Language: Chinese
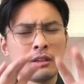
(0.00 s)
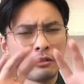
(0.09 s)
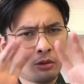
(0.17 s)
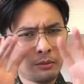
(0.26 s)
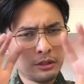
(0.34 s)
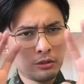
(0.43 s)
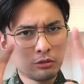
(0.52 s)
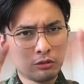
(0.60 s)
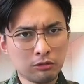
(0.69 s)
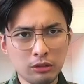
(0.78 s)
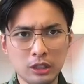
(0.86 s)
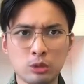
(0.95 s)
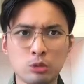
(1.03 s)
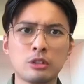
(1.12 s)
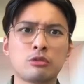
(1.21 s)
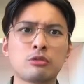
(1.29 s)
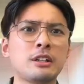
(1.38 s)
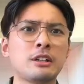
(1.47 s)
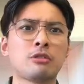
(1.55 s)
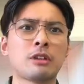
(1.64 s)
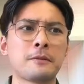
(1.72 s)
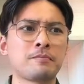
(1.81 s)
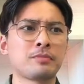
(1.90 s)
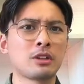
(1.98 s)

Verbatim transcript: 我们拥有最多的专利权，